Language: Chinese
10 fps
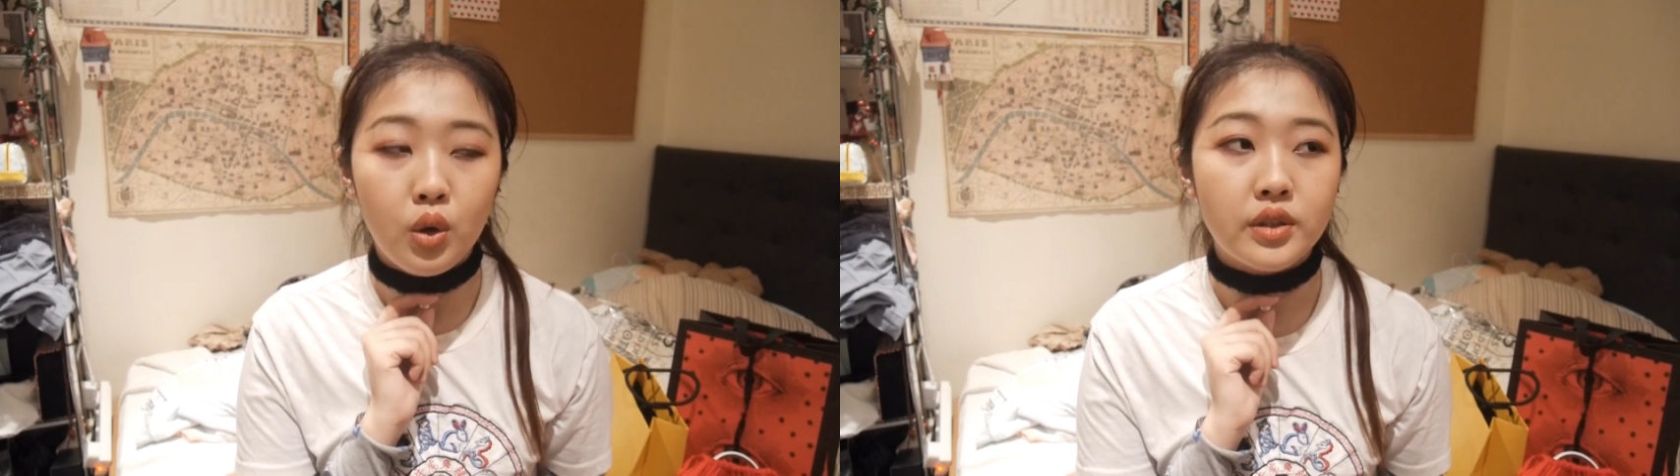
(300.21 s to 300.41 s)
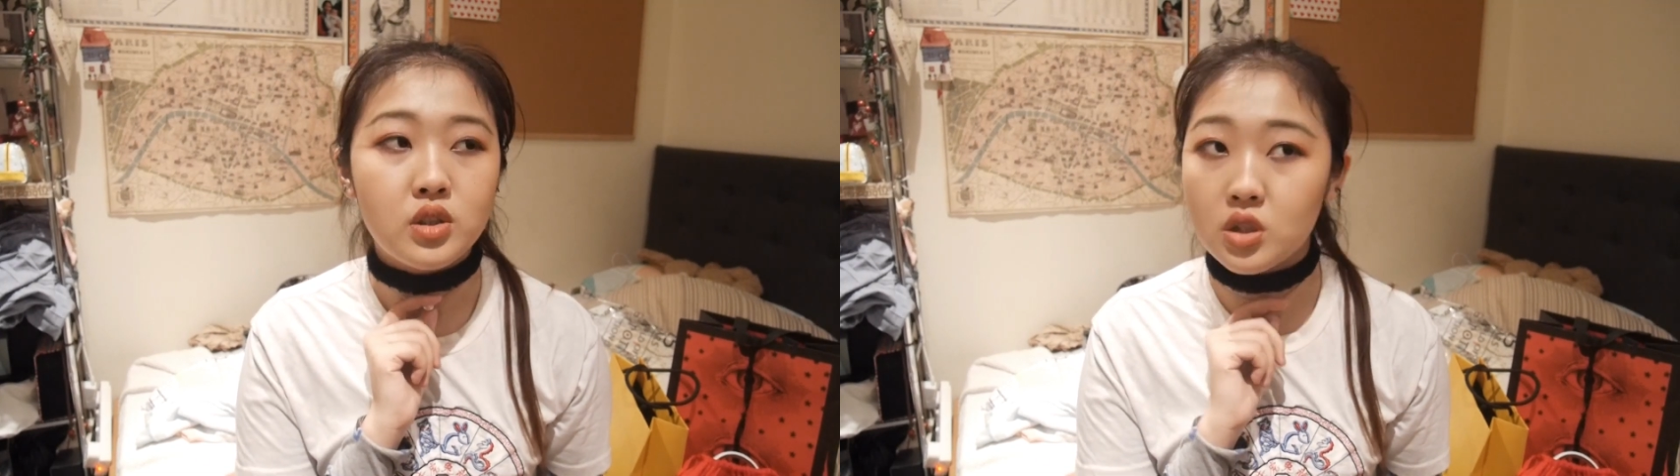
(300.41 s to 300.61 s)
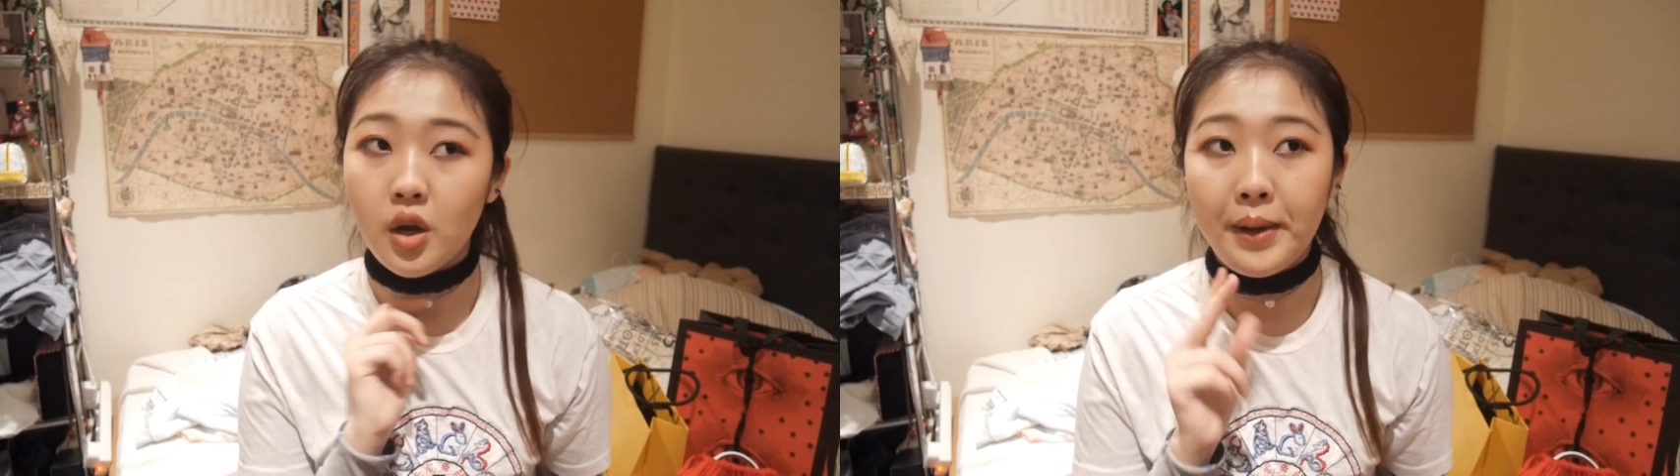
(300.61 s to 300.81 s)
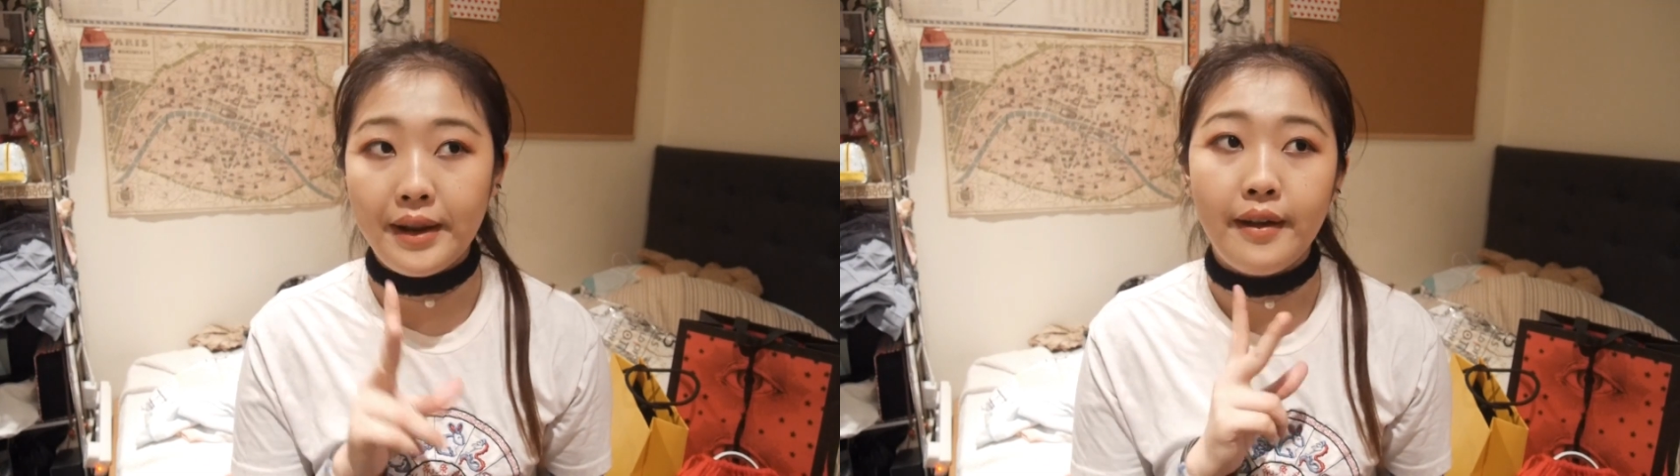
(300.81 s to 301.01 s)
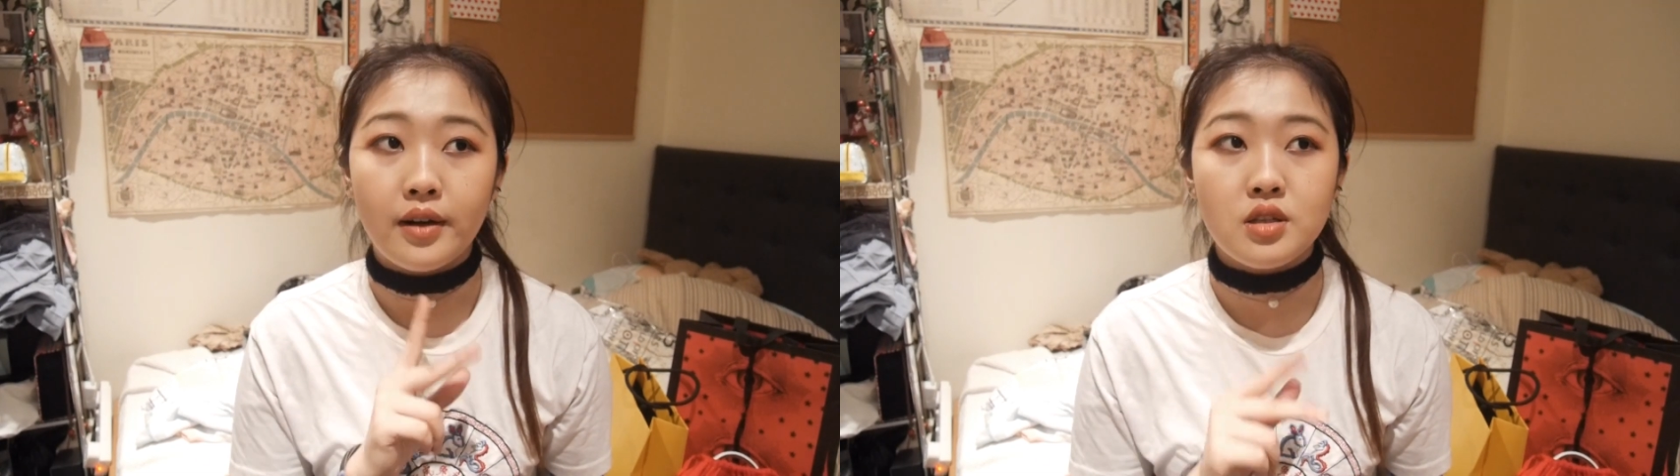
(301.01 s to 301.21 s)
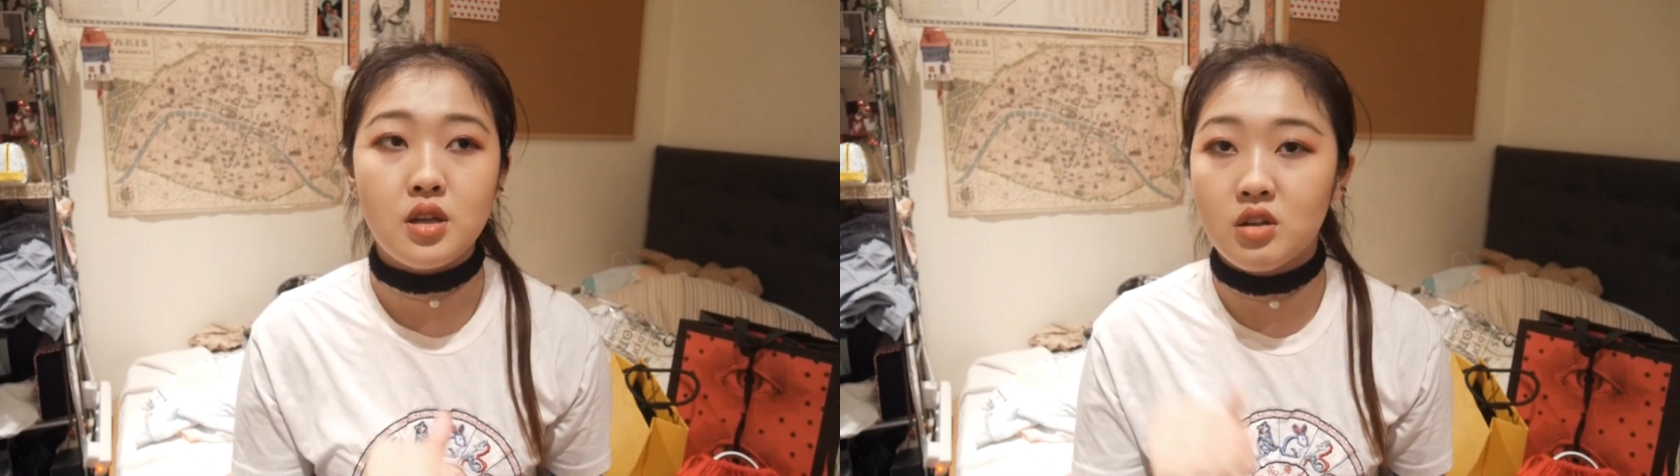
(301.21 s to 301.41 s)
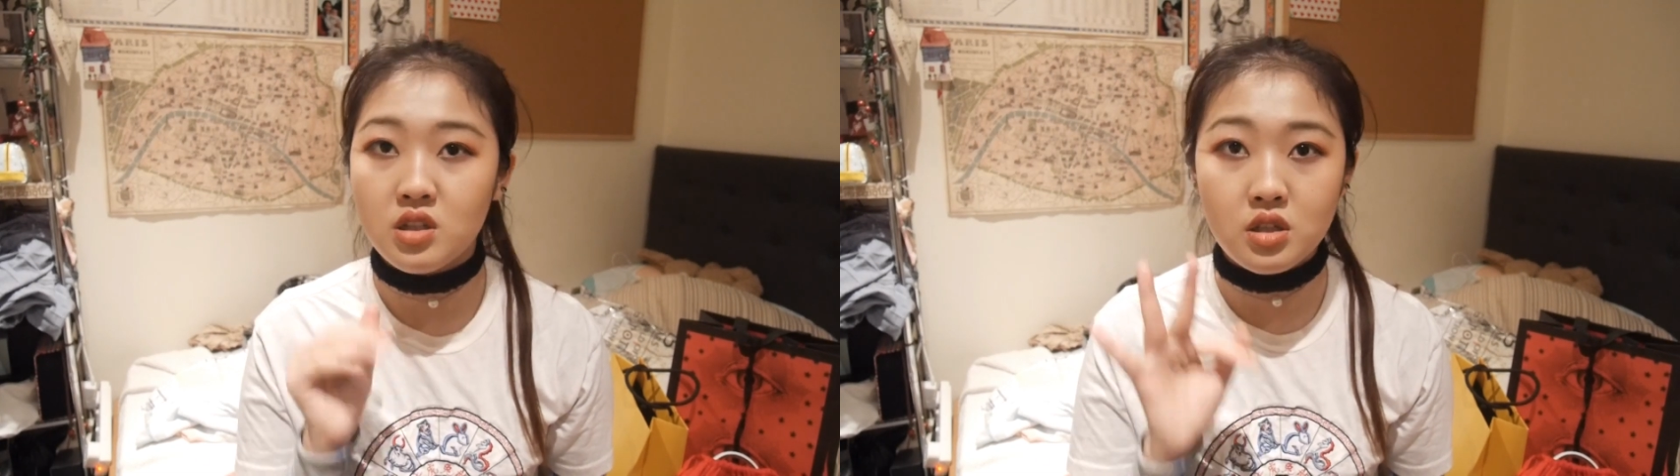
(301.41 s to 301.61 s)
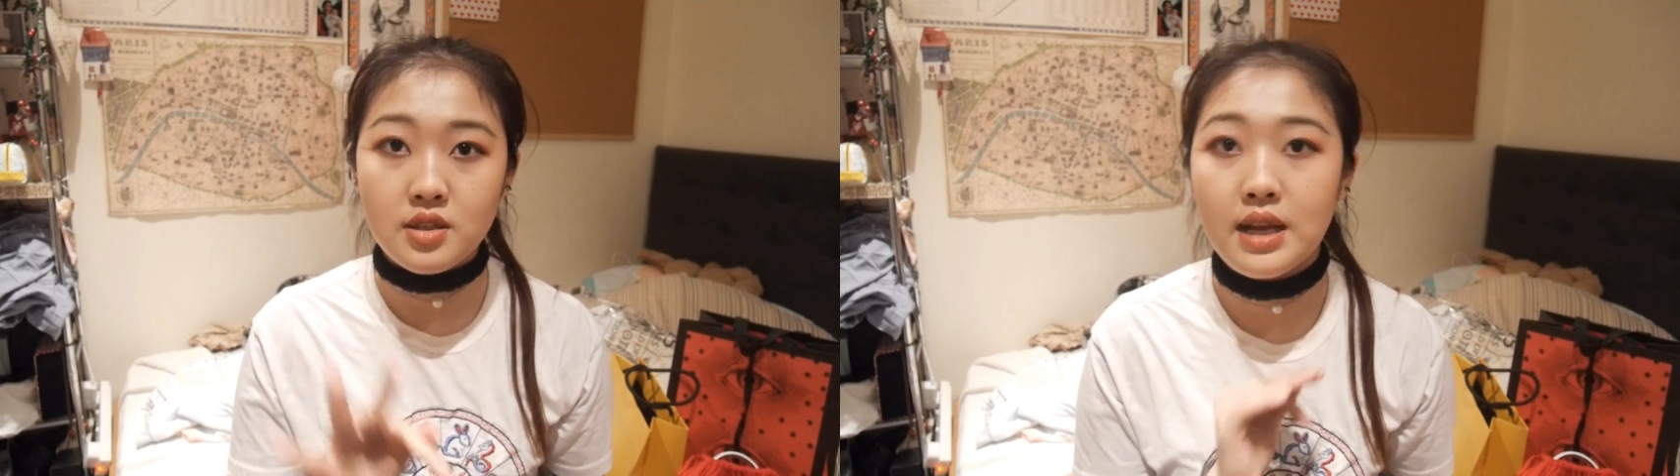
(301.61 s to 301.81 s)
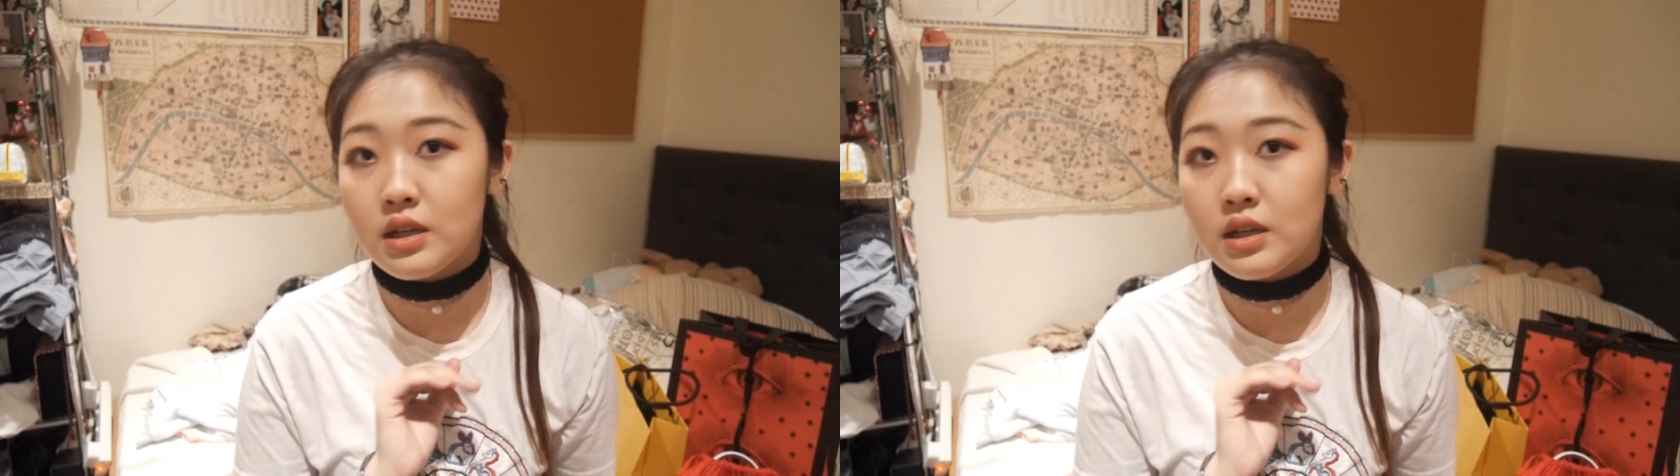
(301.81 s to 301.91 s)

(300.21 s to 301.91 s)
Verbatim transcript: 会至少白了两个色号，甚至